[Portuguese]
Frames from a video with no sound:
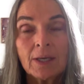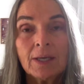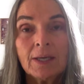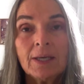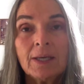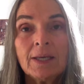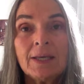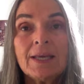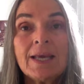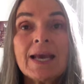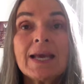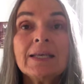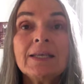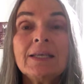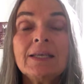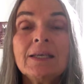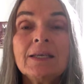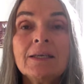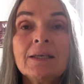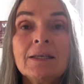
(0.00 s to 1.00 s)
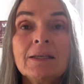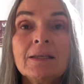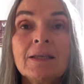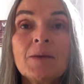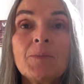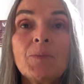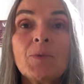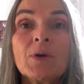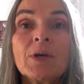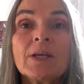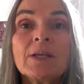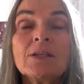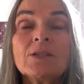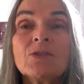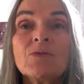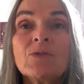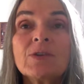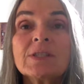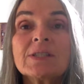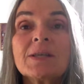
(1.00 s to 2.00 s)
E aí, depois
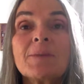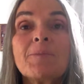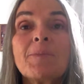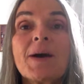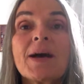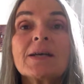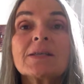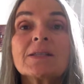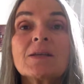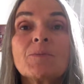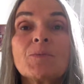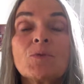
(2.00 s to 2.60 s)
você passa